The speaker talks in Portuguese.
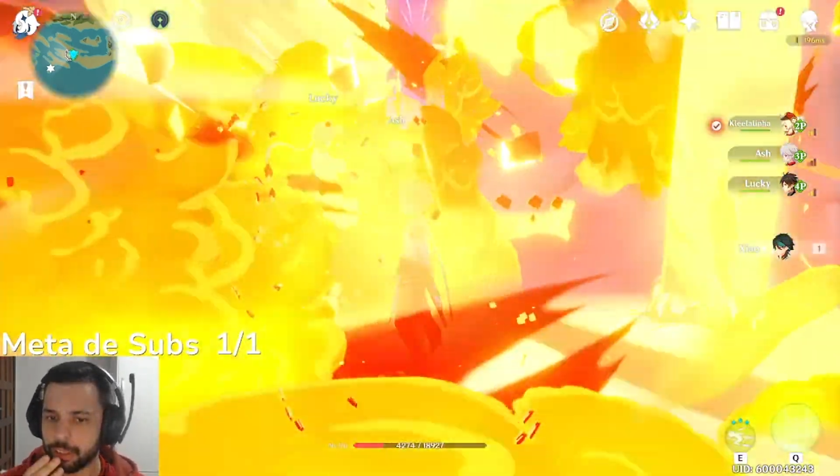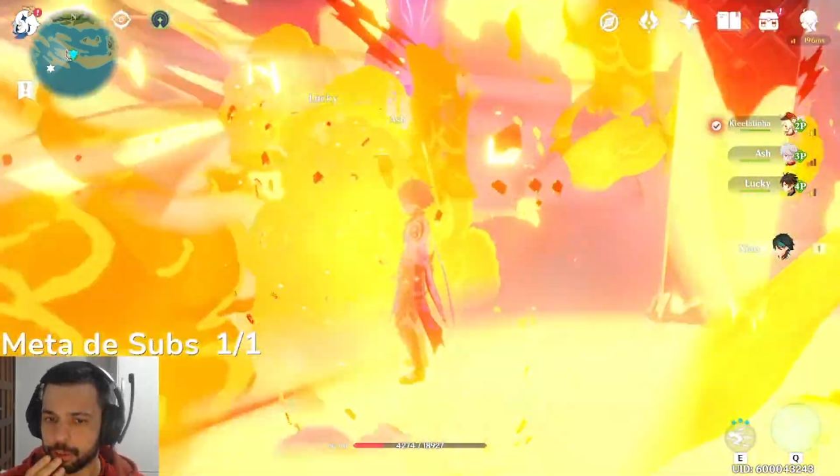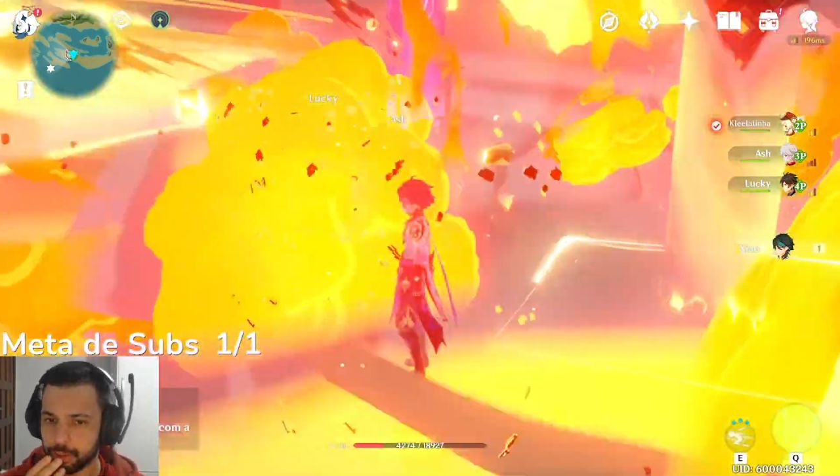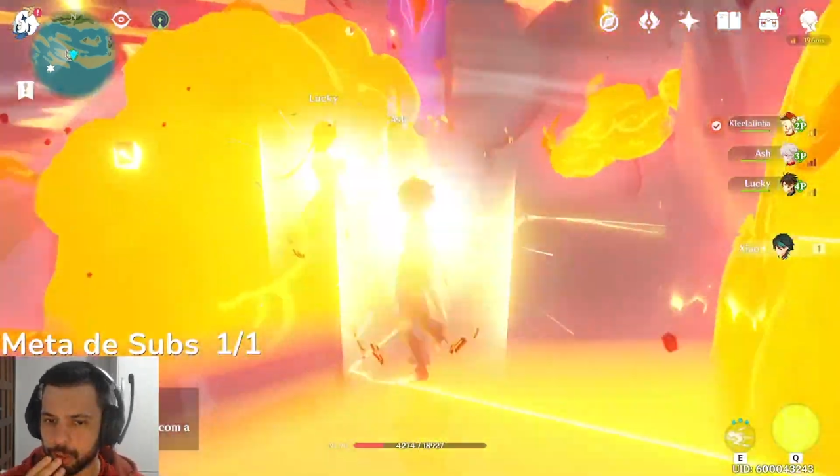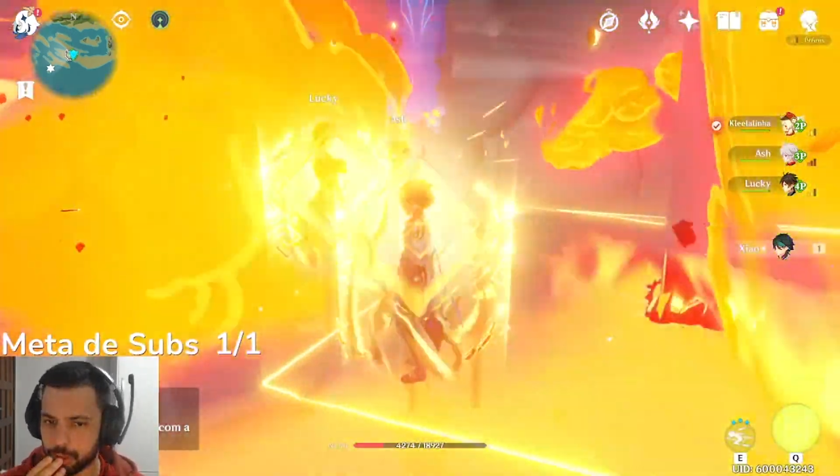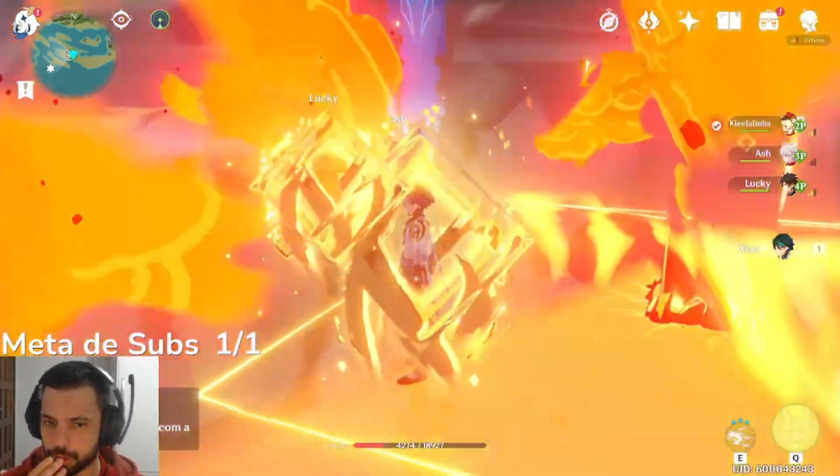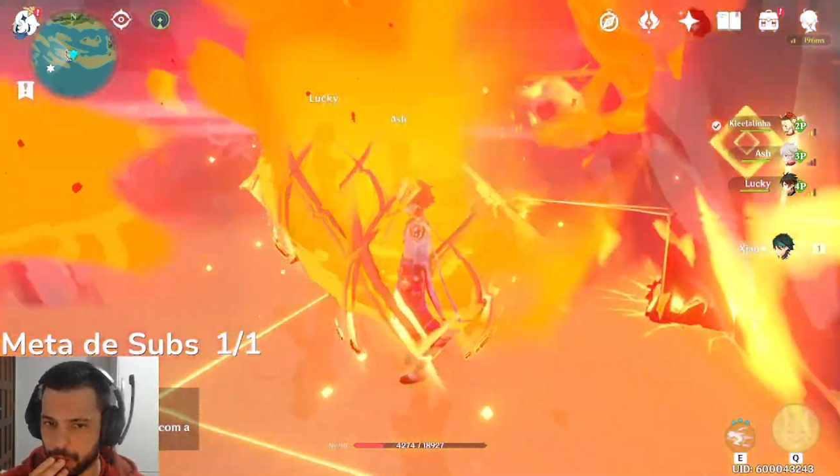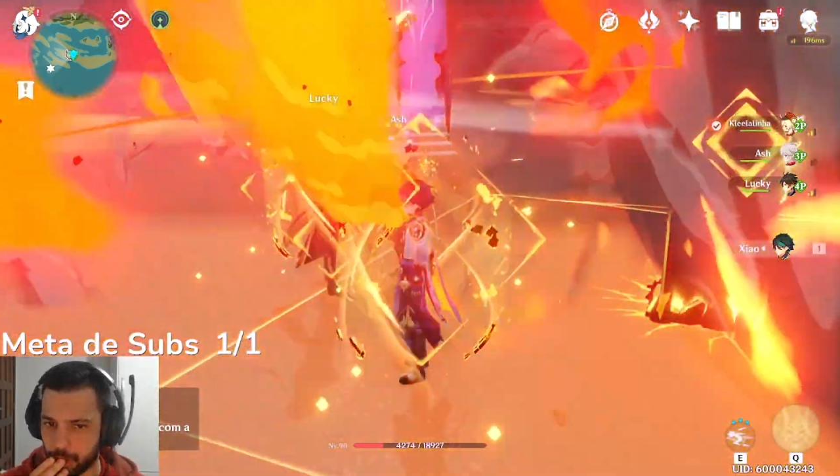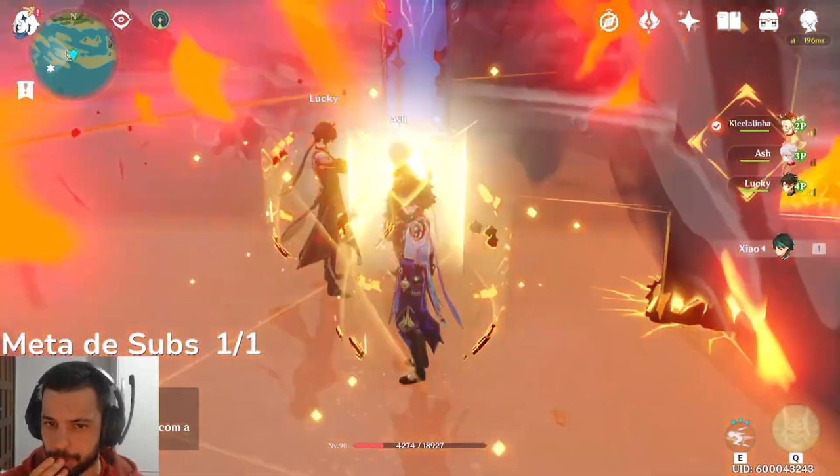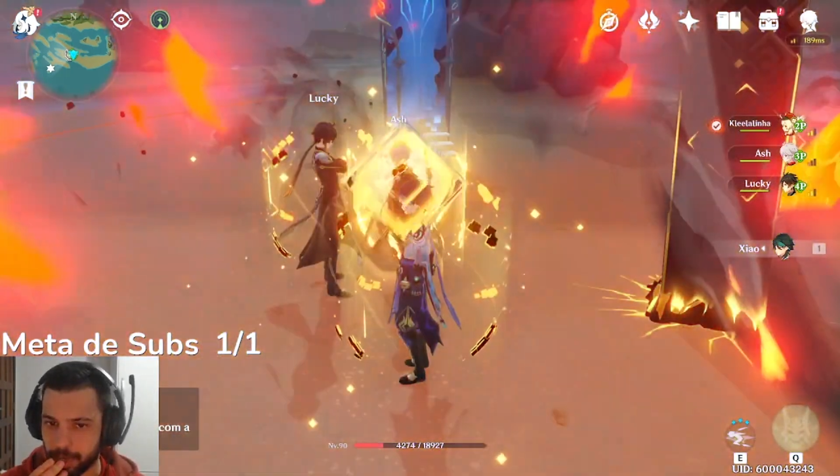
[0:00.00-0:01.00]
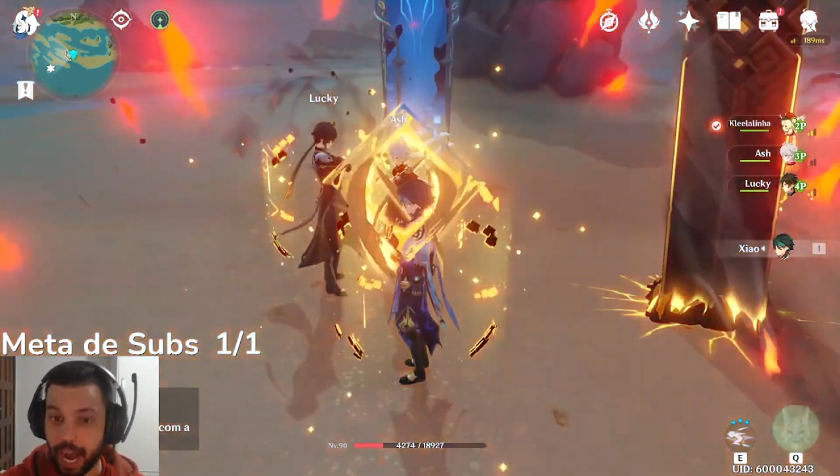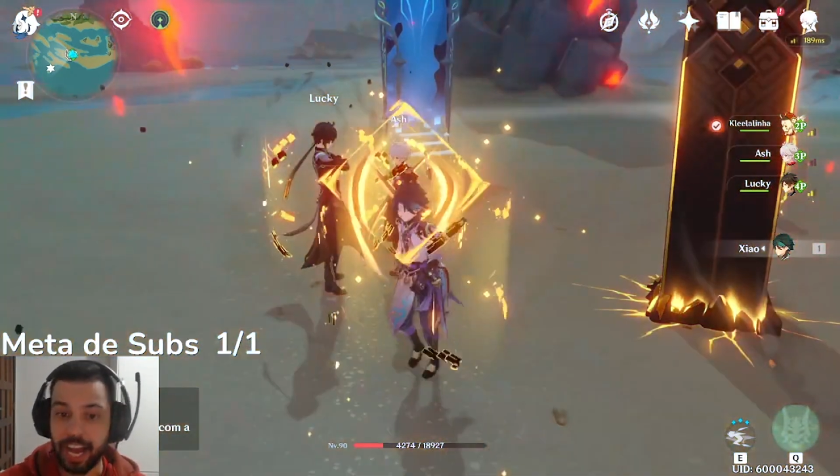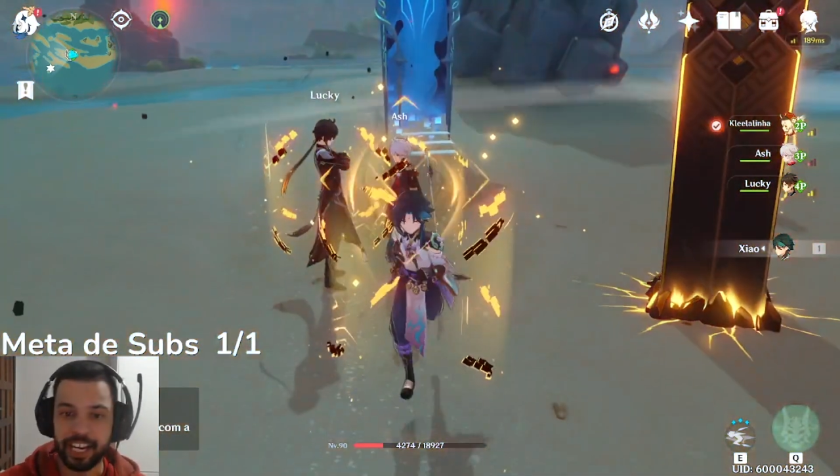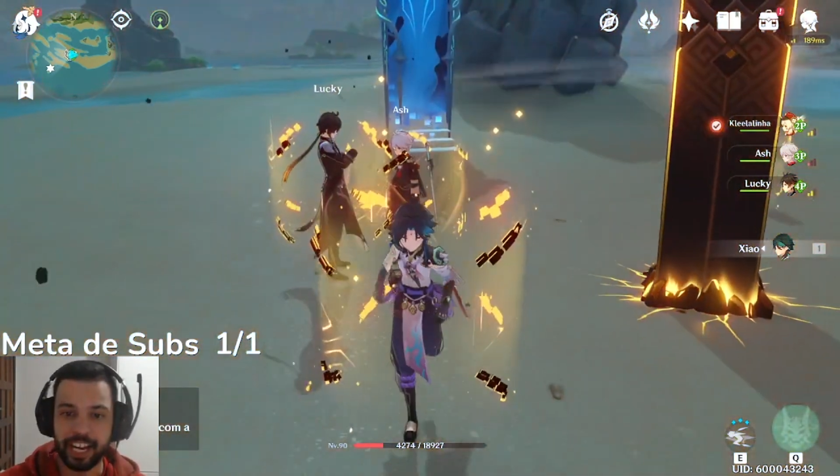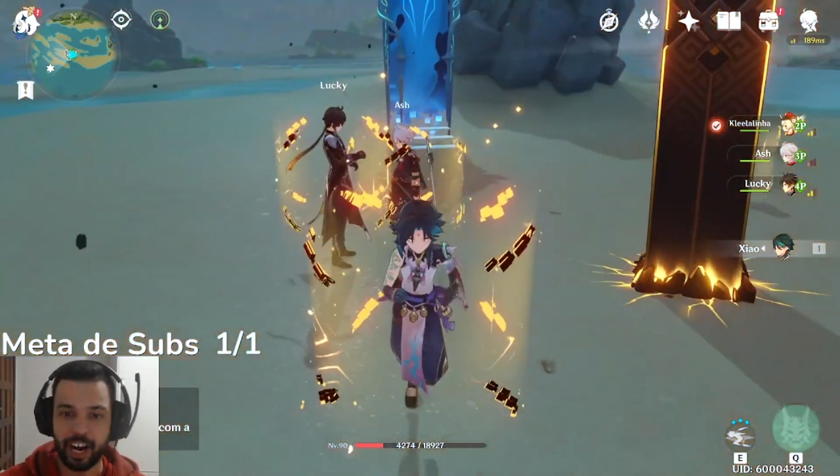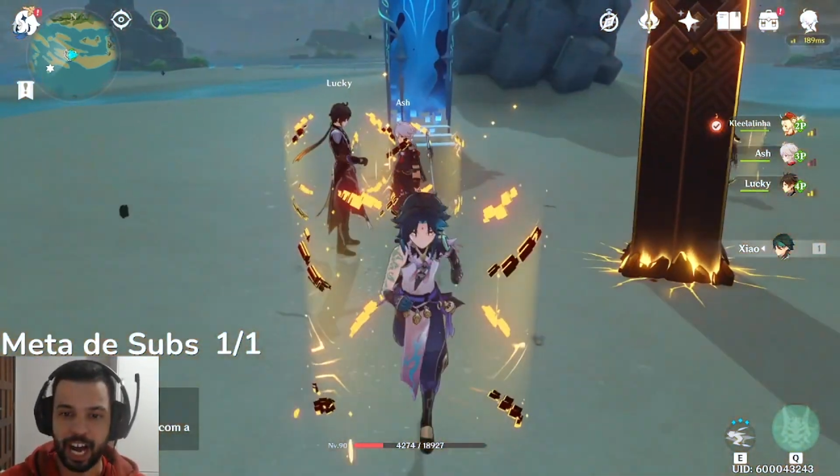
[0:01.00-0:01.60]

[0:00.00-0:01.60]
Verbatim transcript: o escudo, tropa? Aê, ó,